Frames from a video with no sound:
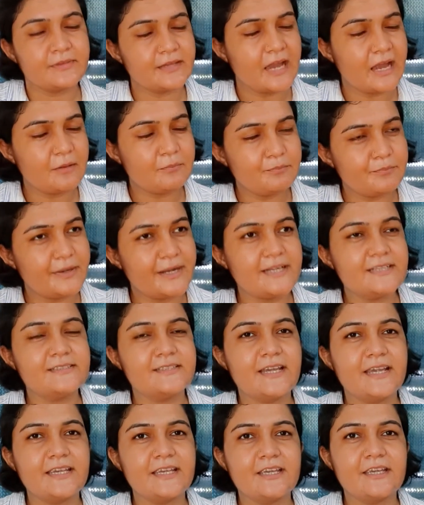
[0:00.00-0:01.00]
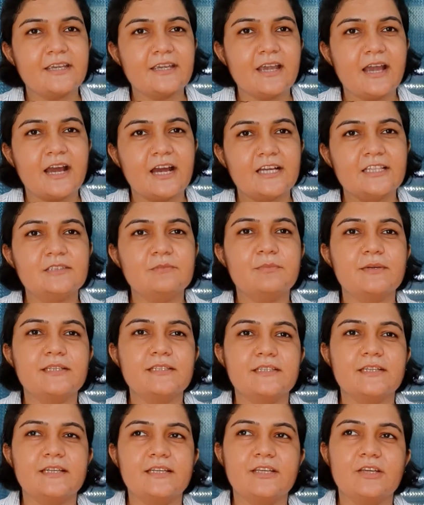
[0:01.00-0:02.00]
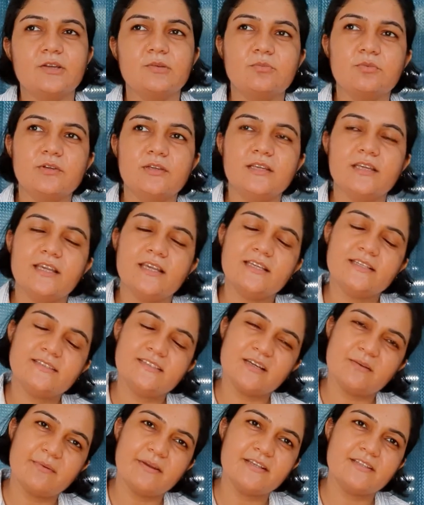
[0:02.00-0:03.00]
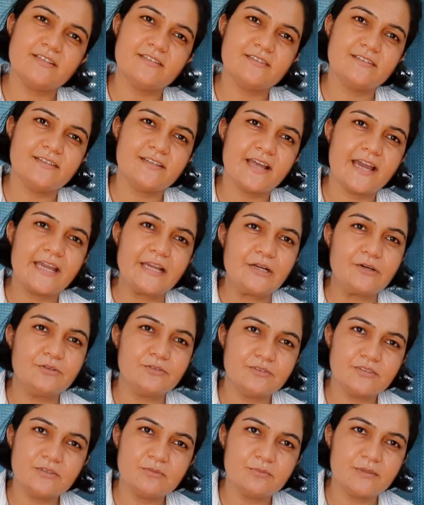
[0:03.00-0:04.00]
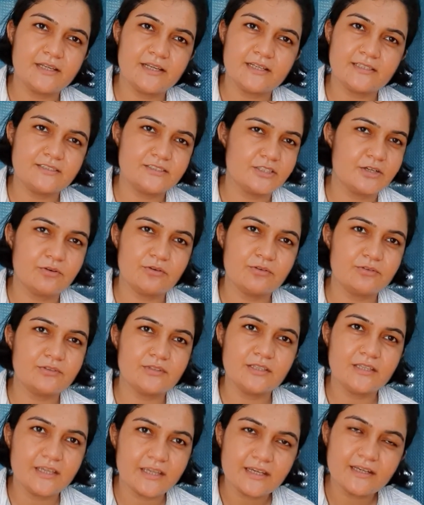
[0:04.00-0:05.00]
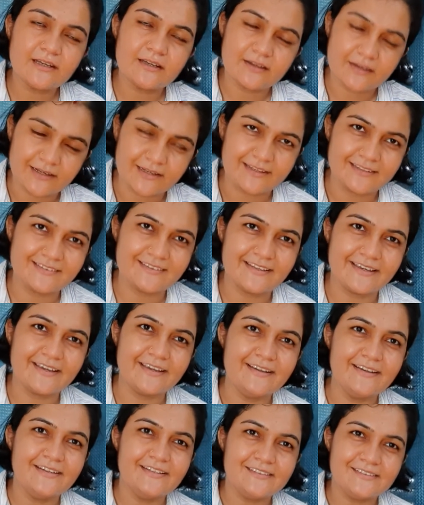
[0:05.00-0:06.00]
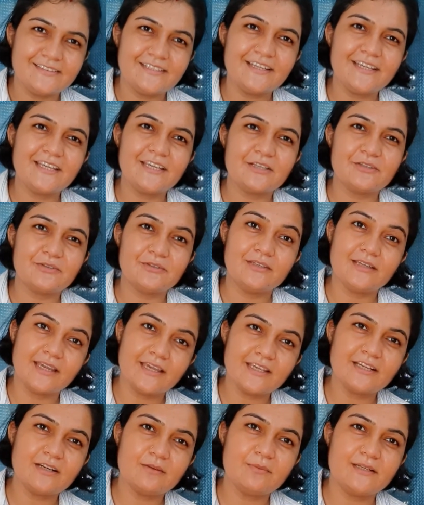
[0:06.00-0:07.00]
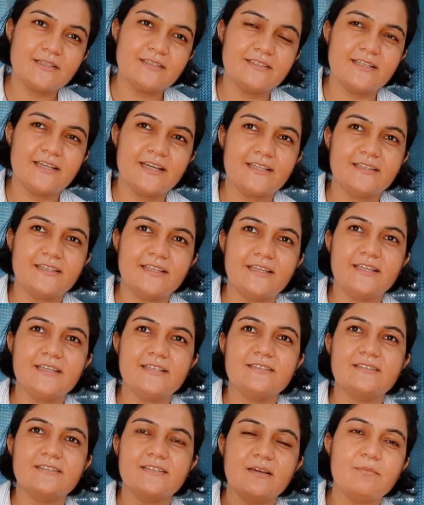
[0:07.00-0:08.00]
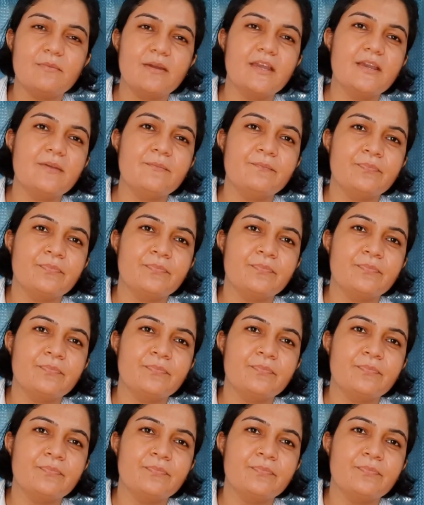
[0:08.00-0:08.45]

आप बैठ जाएंगे हाथ बंद करके और बोलेंगे कि समय जिस दिन आएगा उस दिन मेरा अच्छा होगा तो ये गलत है ठीक है तो यही कबीर जी कहते हैं कि समय